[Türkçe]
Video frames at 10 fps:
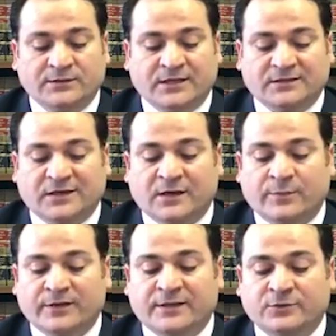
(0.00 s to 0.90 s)
Tekrar
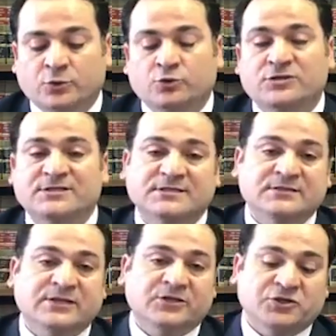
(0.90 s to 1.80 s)
Amerika'ya dönüşte
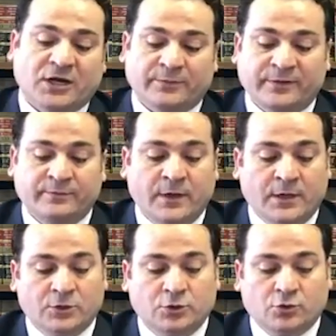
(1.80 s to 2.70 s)
sıkıntı yaşar mıyım?
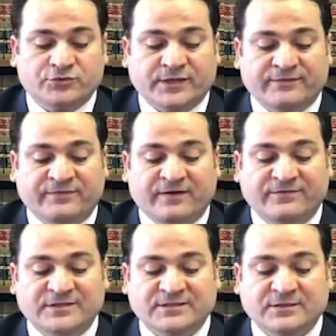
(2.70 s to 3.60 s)
yoksa f
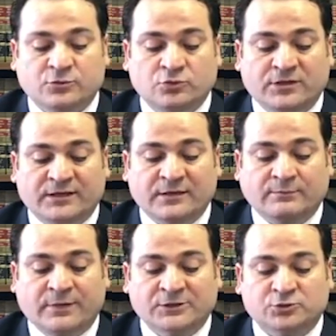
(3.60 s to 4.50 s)
vizesine
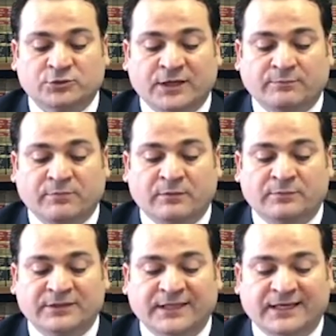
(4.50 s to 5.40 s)
Türkiye'den başvuru yapmam
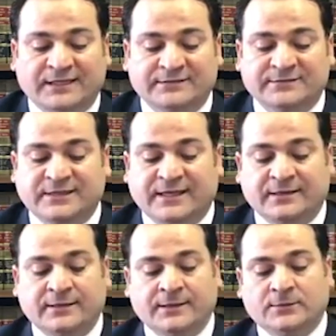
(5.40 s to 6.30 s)
mı gerekir
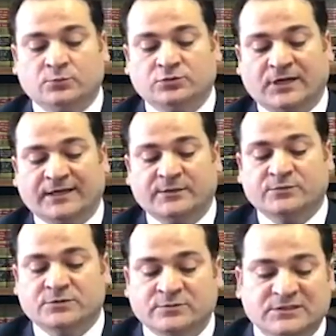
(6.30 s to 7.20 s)
diye bu
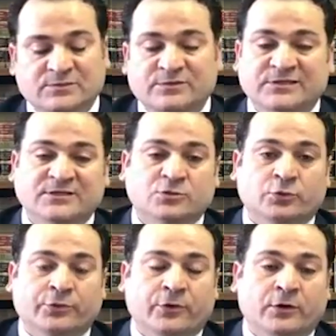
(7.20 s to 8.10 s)
takipçimiz bize
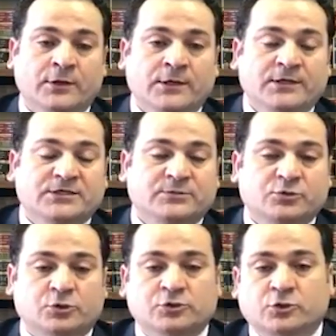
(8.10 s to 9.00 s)
soruyor. Şimdi
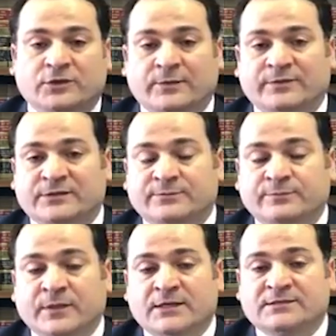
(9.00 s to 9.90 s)
şöyle söyleyebilirim.
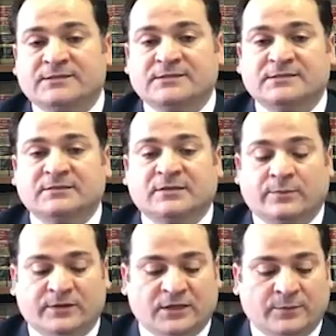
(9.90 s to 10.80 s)
Sizin
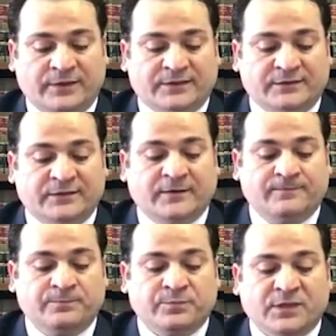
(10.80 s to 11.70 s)
tabii ki
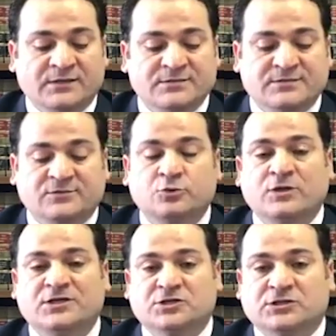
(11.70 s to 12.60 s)
Amerika'da statü
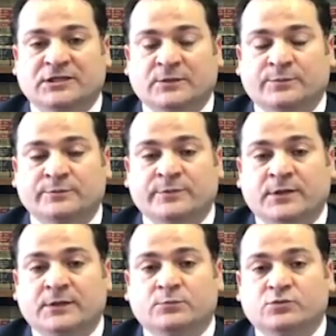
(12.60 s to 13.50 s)
değişikliği yapıp
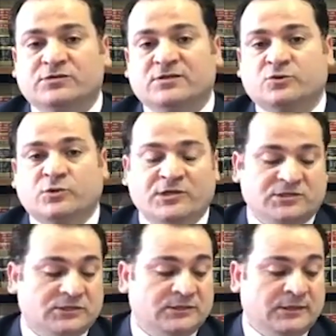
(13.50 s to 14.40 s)
bu statü
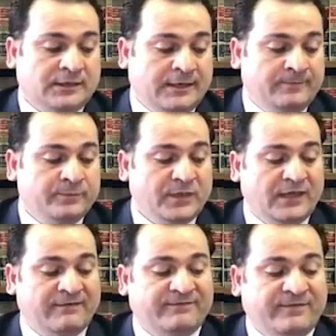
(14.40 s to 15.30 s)
değişikliğiyle
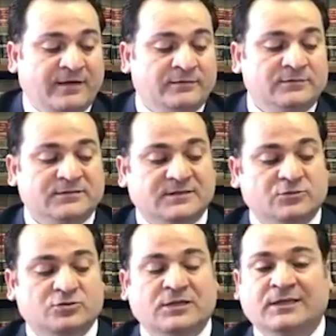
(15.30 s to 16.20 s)
F1
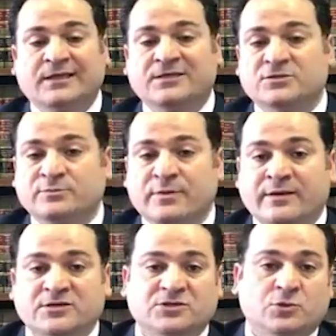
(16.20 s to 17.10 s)
statüsüne
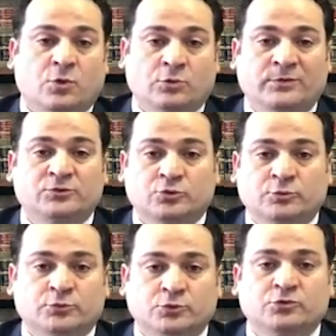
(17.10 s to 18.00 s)
geçmiş olma
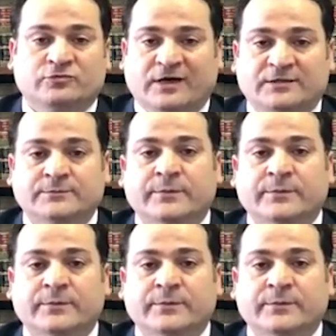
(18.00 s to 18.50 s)
durumunuz var.